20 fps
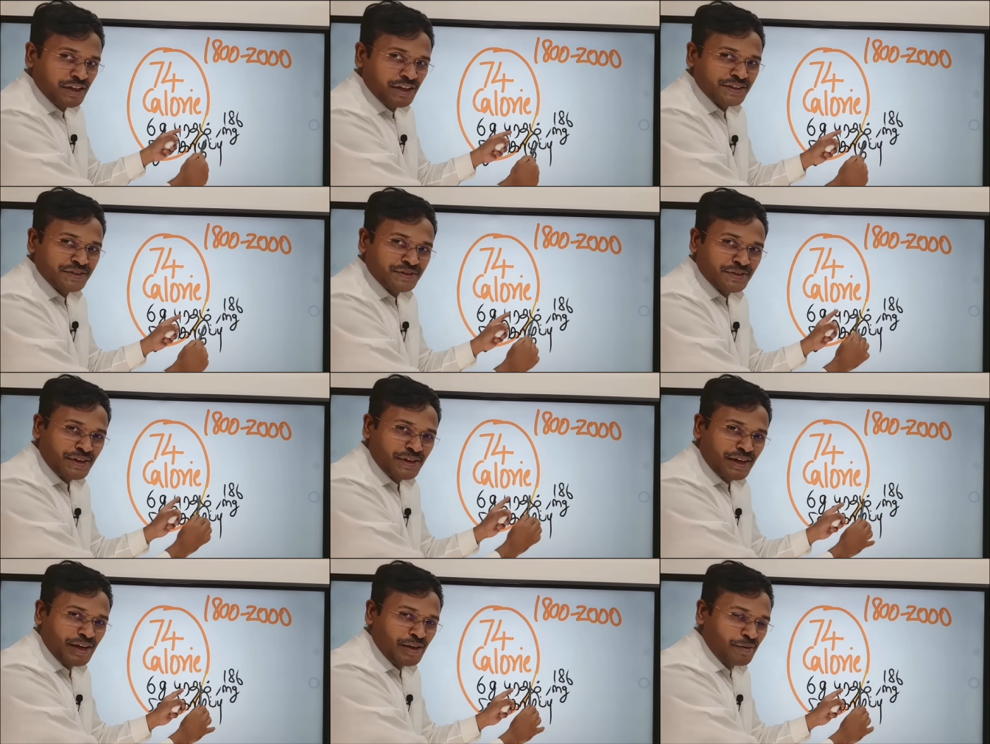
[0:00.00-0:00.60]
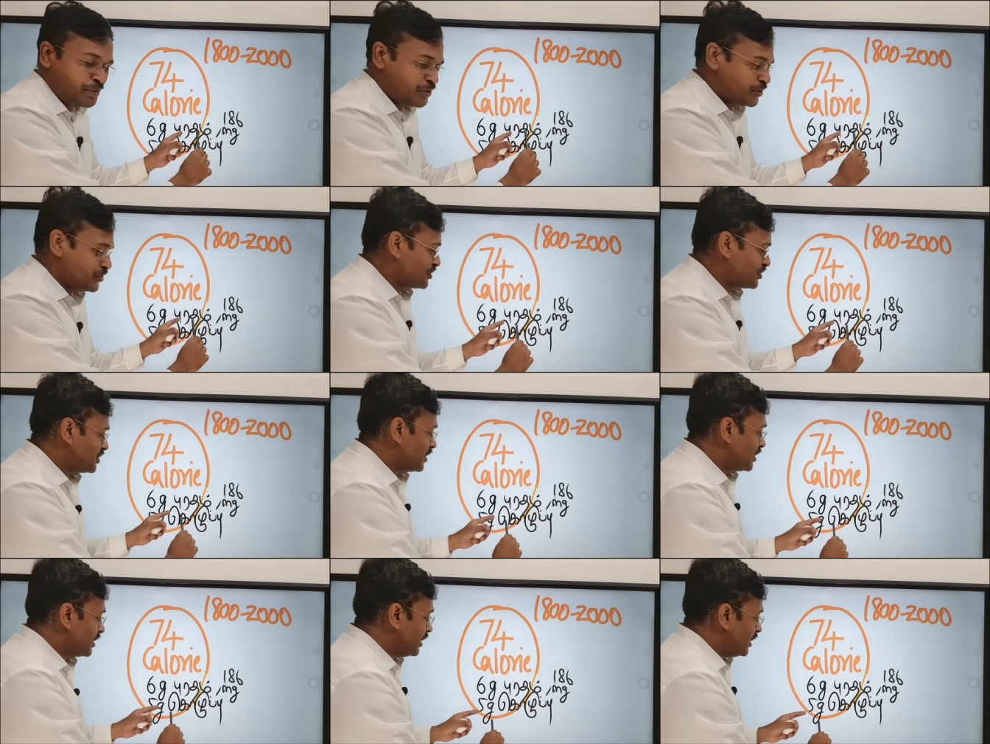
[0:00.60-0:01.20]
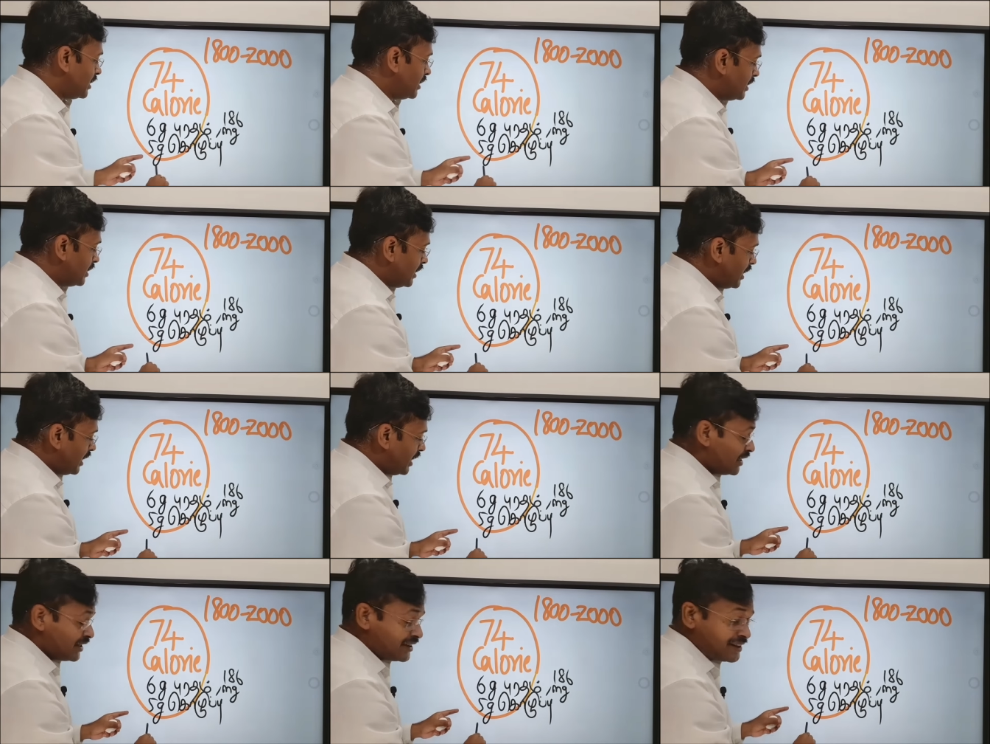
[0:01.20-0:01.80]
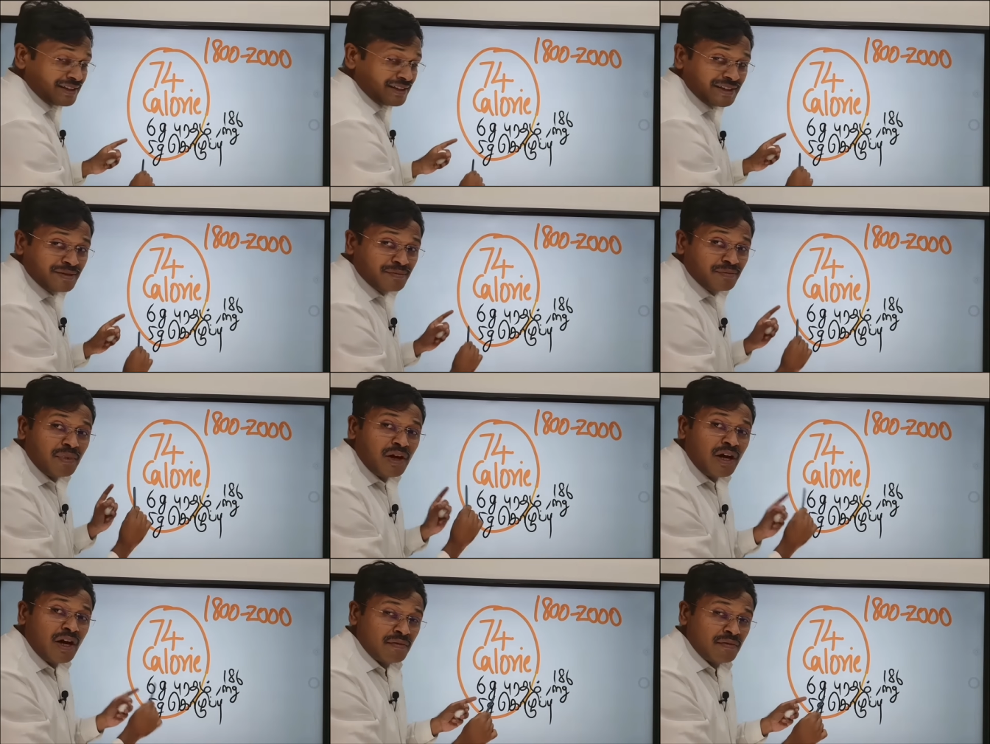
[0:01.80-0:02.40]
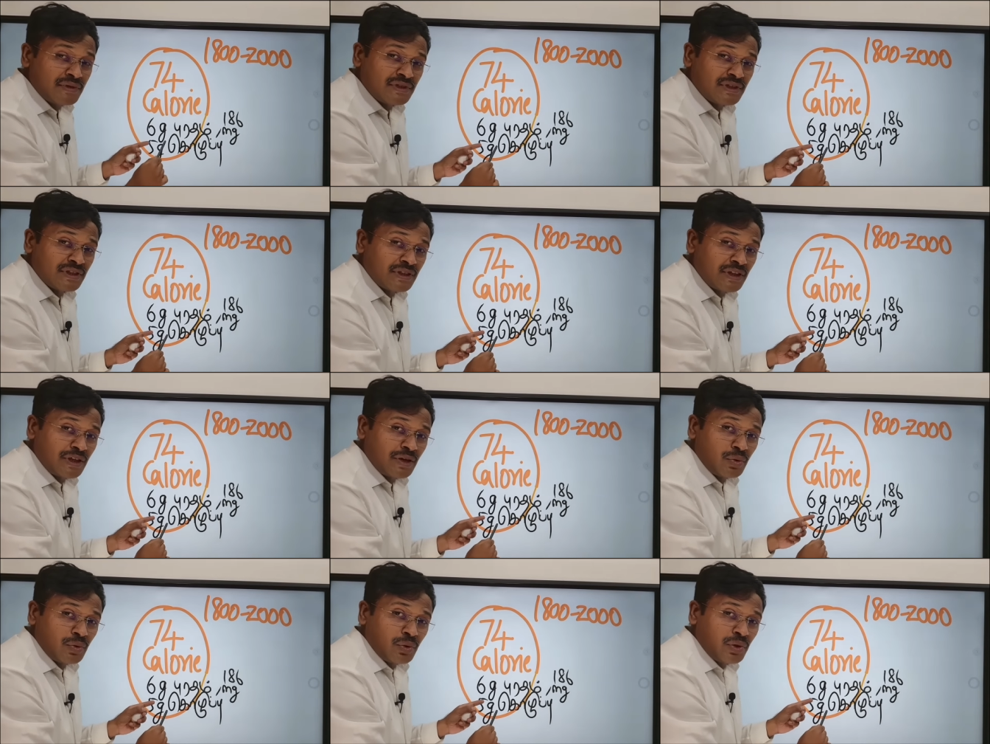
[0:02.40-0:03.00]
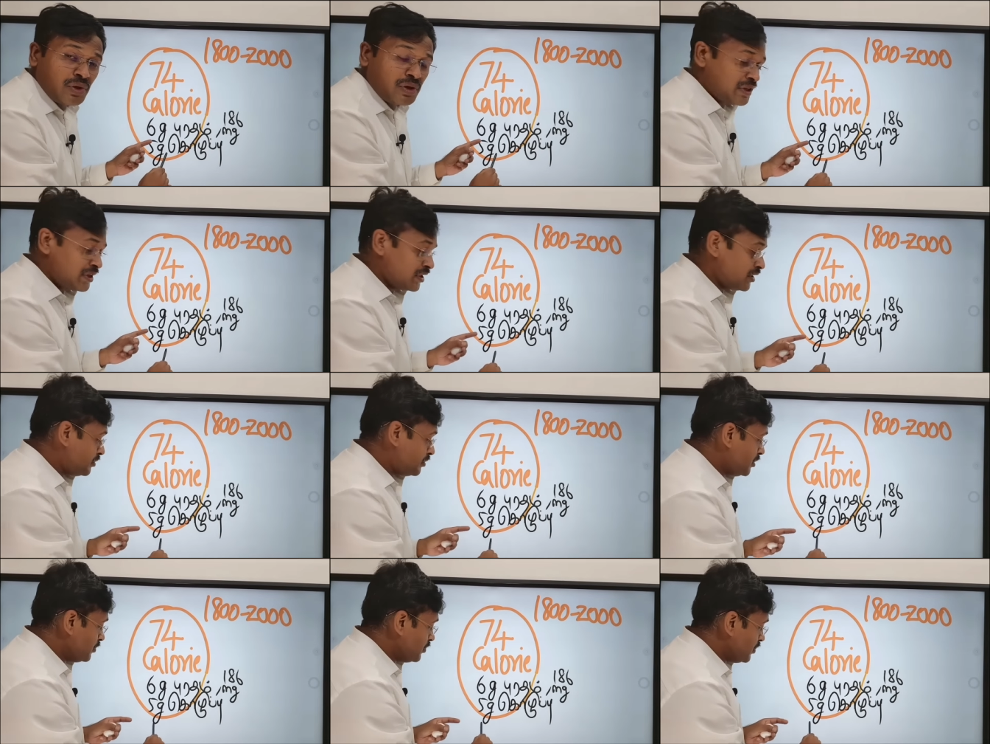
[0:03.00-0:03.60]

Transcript: சோ நல்லா புரிஞ்சுக்கோங்க அடுத்து மாவுச்சத்து எவ்வளவு இருக்கு அப்படின்னு